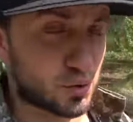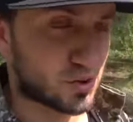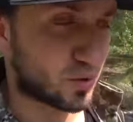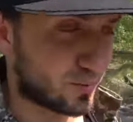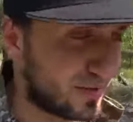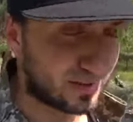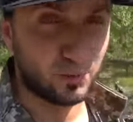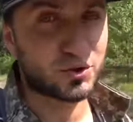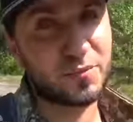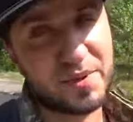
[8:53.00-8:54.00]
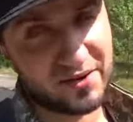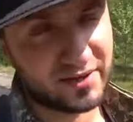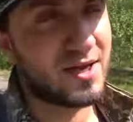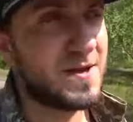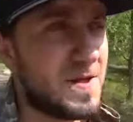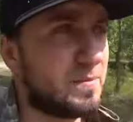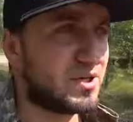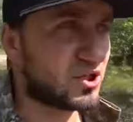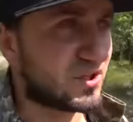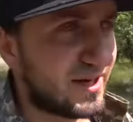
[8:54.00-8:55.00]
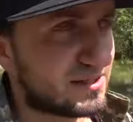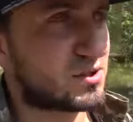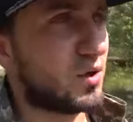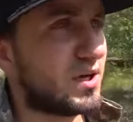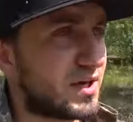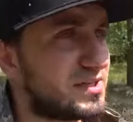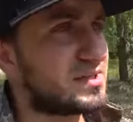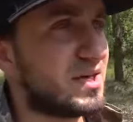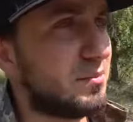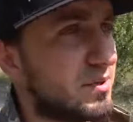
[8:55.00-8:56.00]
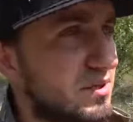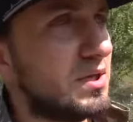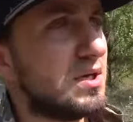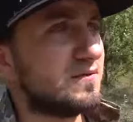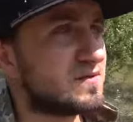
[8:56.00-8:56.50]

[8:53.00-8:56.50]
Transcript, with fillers: русских рублей тому, кто первый посчитает, сколько раз я был в